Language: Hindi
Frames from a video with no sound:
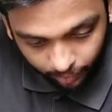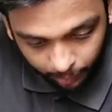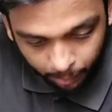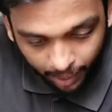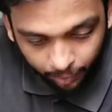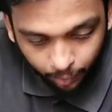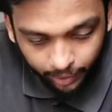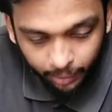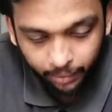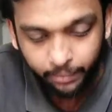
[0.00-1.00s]
और एक बार कोड
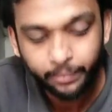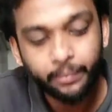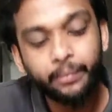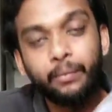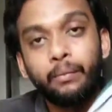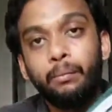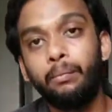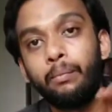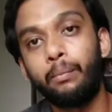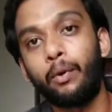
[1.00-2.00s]
है
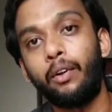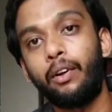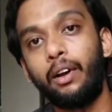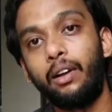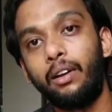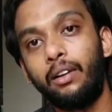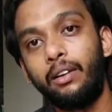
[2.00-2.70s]
प्रोडक्ट का